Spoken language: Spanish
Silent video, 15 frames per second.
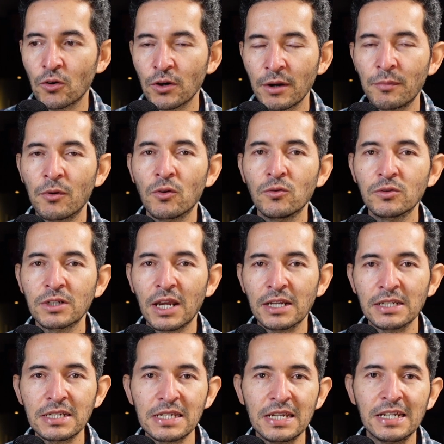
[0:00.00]
lo
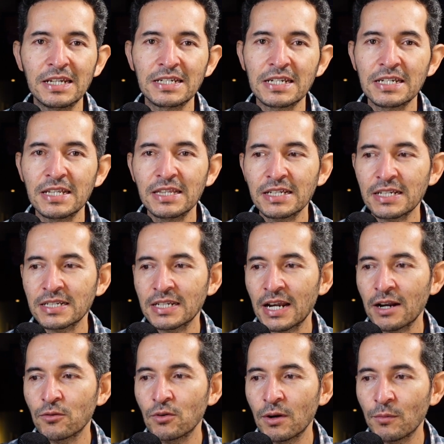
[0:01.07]
reproduzcan. Si necesitas hacer
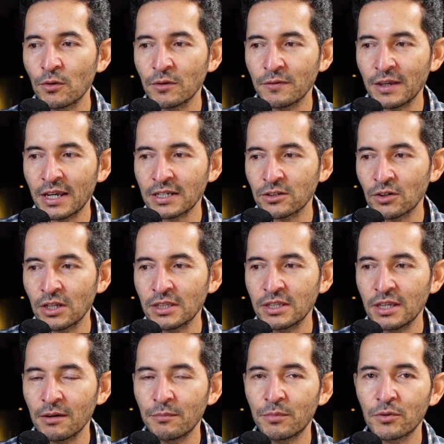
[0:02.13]
alguna modificación en
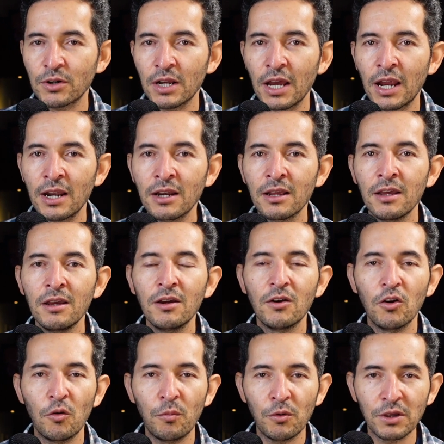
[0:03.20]
tiempo real,
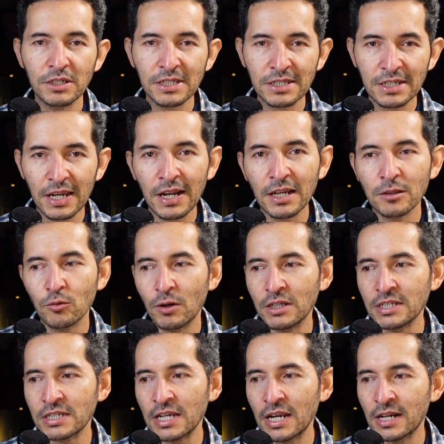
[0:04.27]
lo puedes hacer,
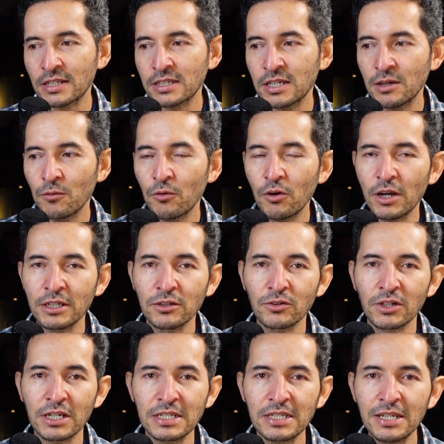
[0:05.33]
actualizas el archivo,
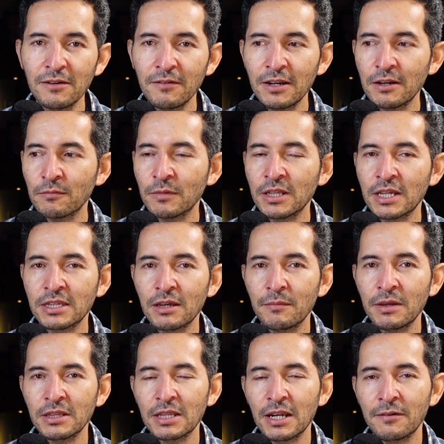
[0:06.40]
ellos reciben
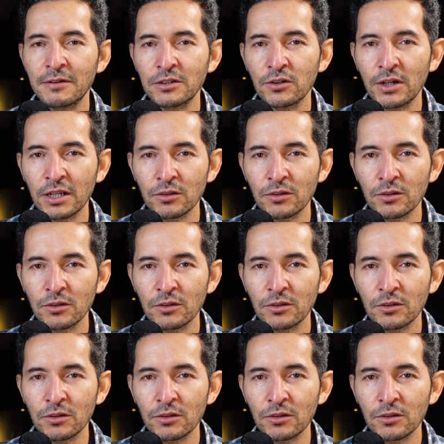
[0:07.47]
inmediatamente la versión